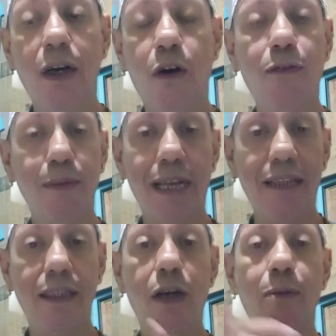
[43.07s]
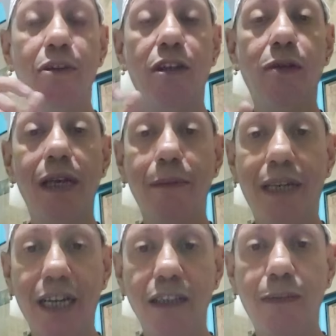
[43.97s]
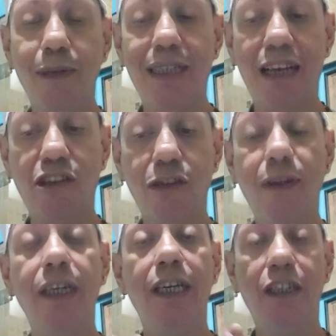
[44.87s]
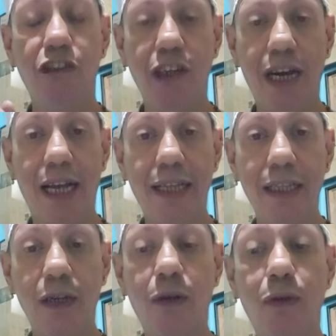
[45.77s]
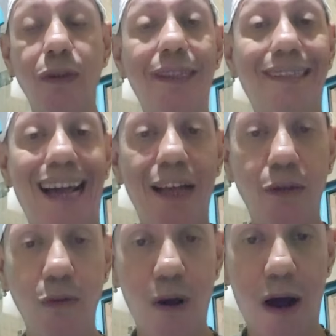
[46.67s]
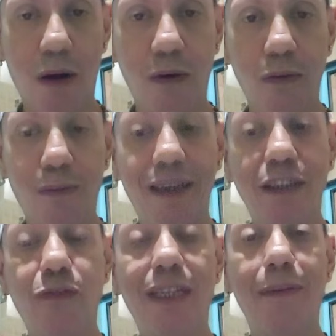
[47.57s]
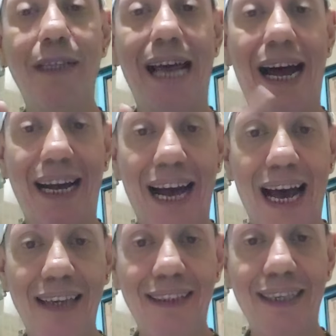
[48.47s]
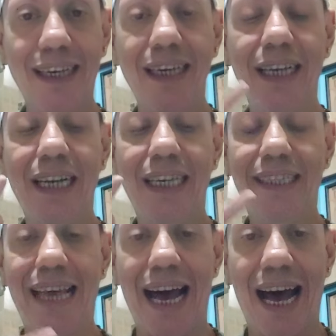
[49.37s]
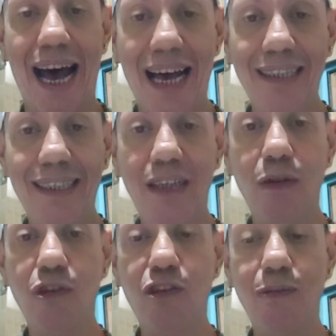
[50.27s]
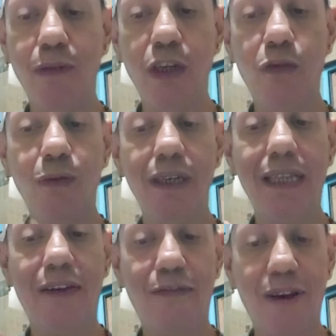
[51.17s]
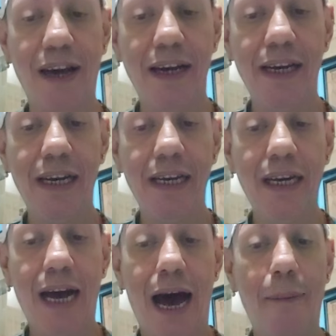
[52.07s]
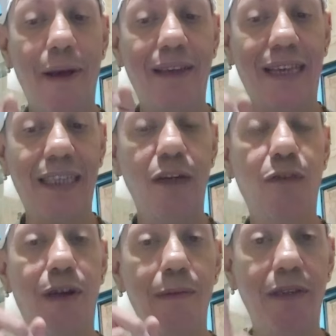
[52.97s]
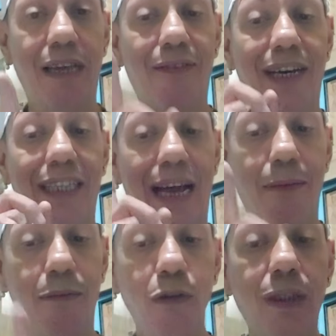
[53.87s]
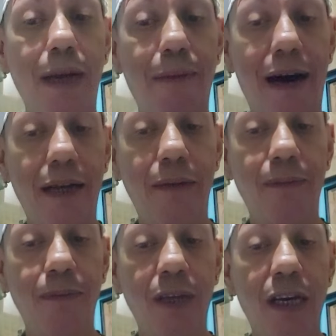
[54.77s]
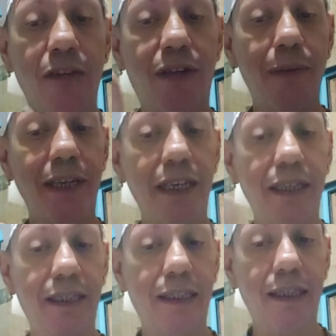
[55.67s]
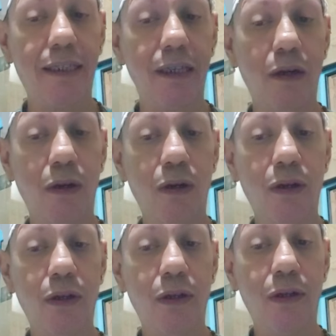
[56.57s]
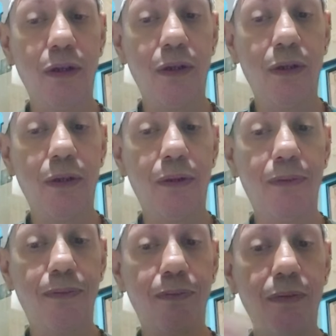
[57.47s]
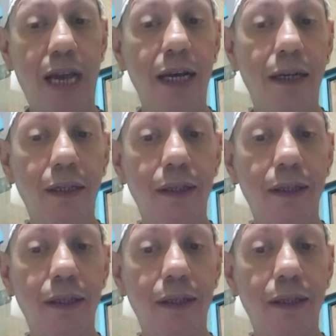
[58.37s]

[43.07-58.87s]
O Fluminense realmente não tem grande expectativa de ganhar entendeu, o estadual, mas isso vai depender da garça, da raça, do otimismo e da fé. Apesar de que o Flamengo vai dar muito trabalho. Flamenguistas, oh, né?